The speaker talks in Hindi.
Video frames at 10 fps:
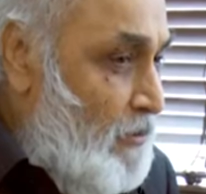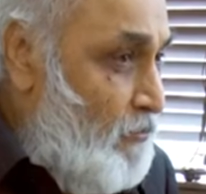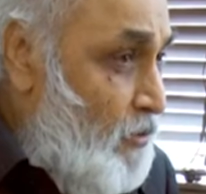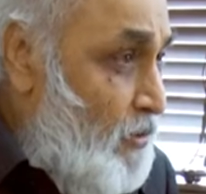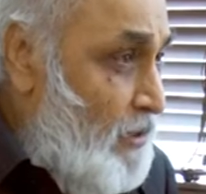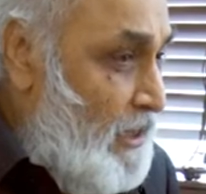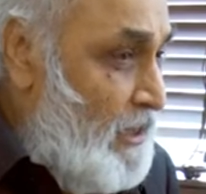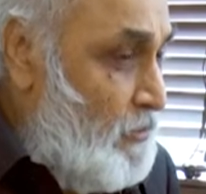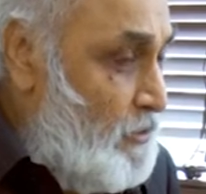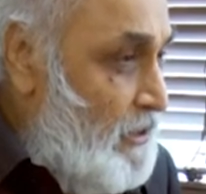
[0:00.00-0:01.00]
वो
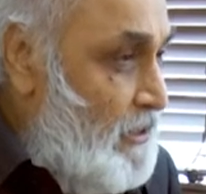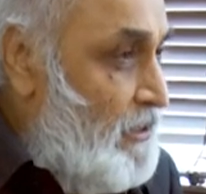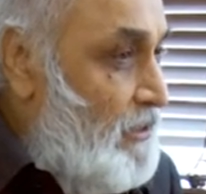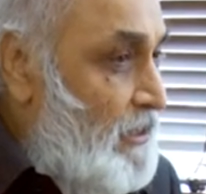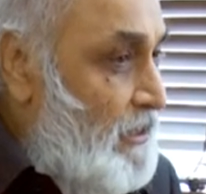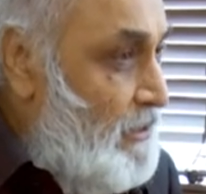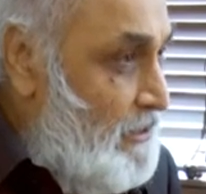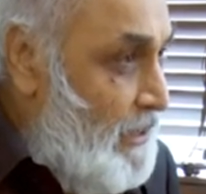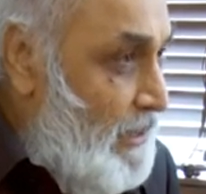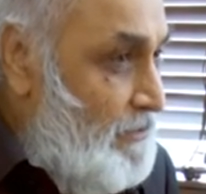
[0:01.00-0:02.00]
अगर उसने डिक्लेयर नहीं
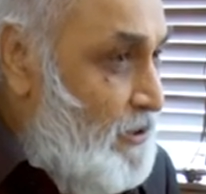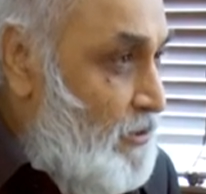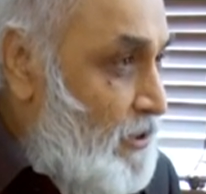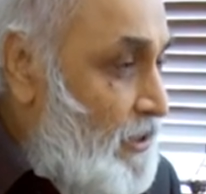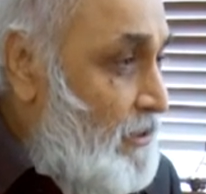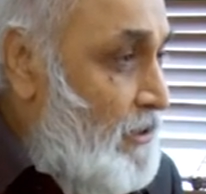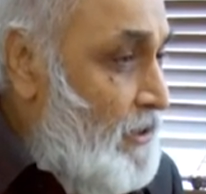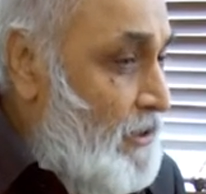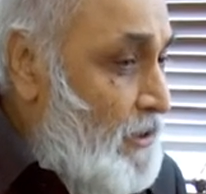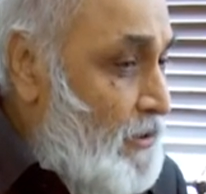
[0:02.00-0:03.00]
किया अभी जो है
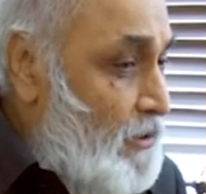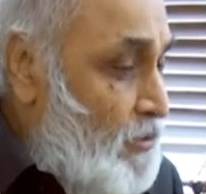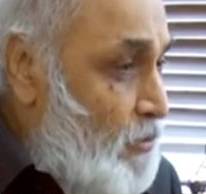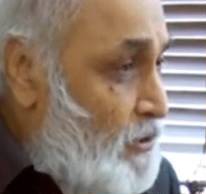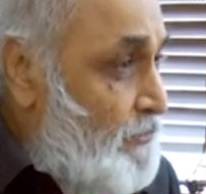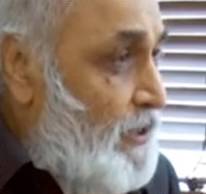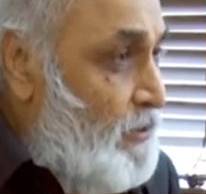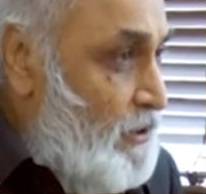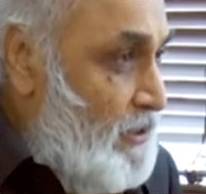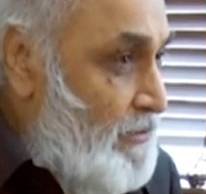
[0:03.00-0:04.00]
तो उस
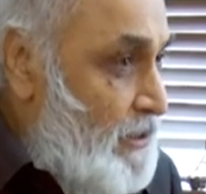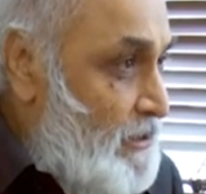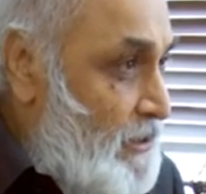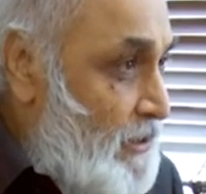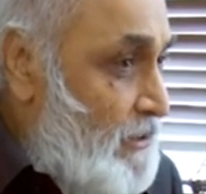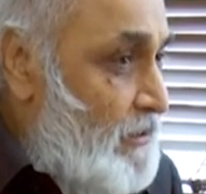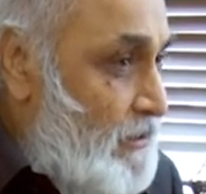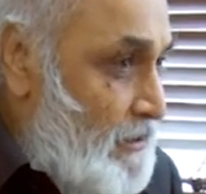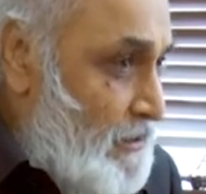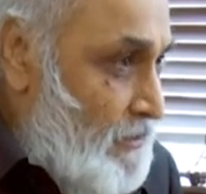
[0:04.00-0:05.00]
फेल्योर की वजह से
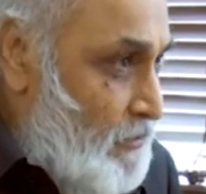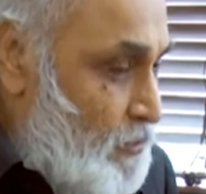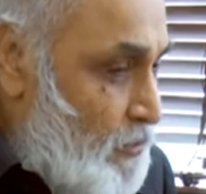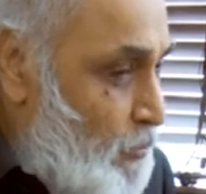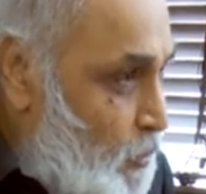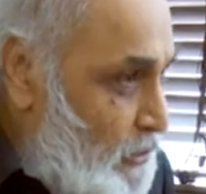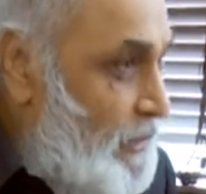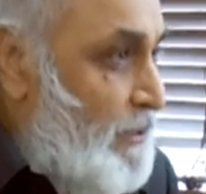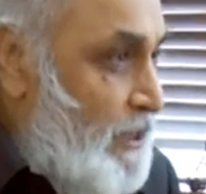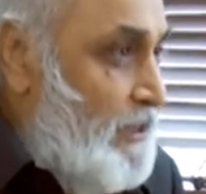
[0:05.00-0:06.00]
उसको
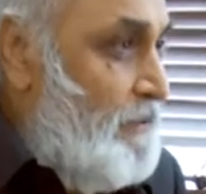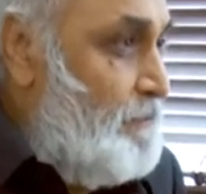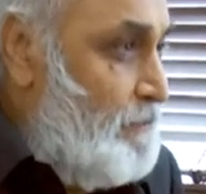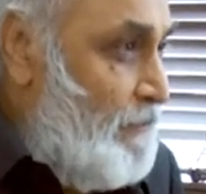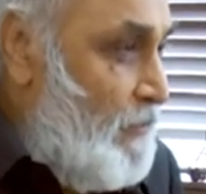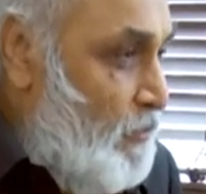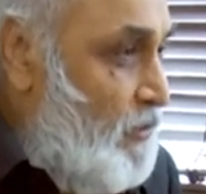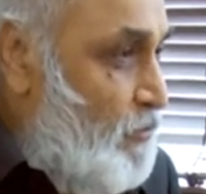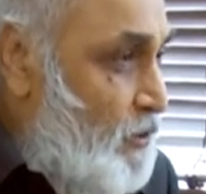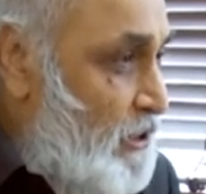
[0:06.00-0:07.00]
भुगतने पड़ेंगे उन
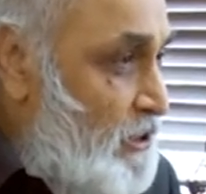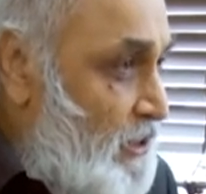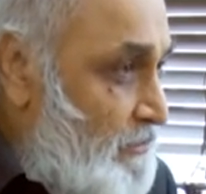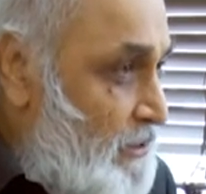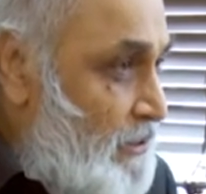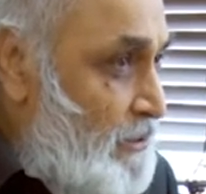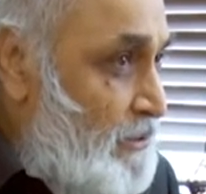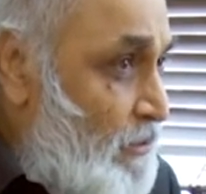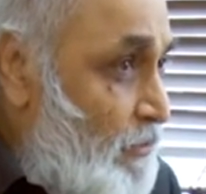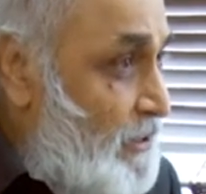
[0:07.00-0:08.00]
उन कंसिक्वेंसेज
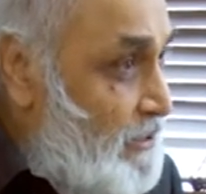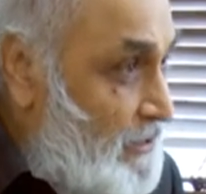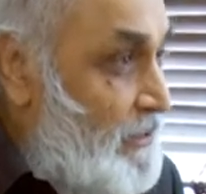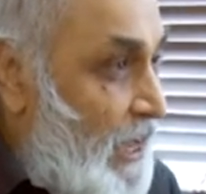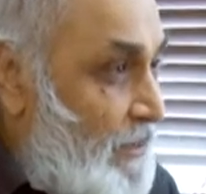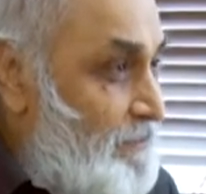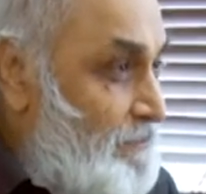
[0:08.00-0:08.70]
से वो बच सकता है